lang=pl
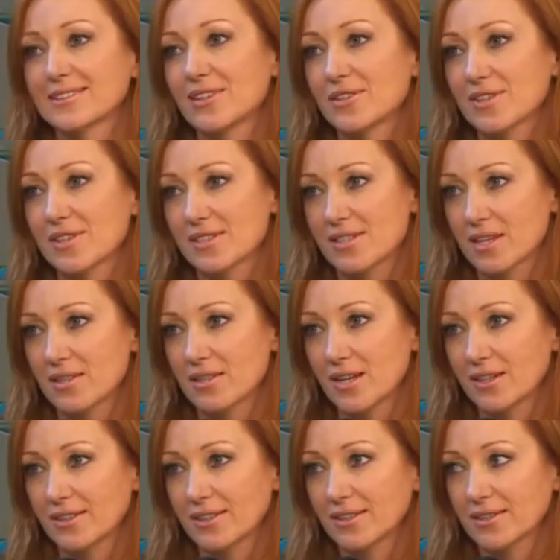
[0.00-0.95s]
to jest
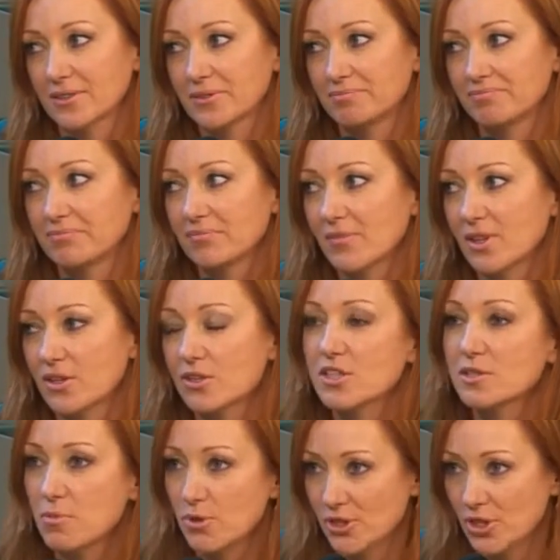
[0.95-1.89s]
jednak
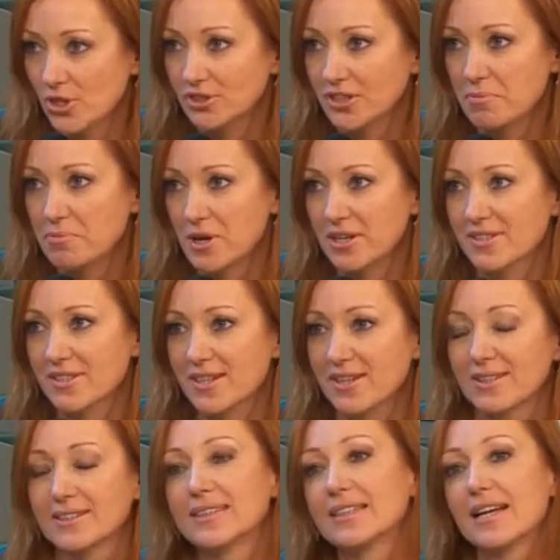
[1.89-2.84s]
dosyć mozolna
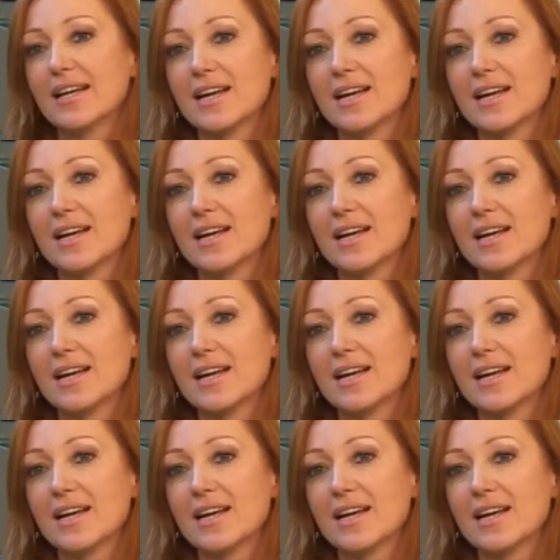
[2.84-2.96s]
praca.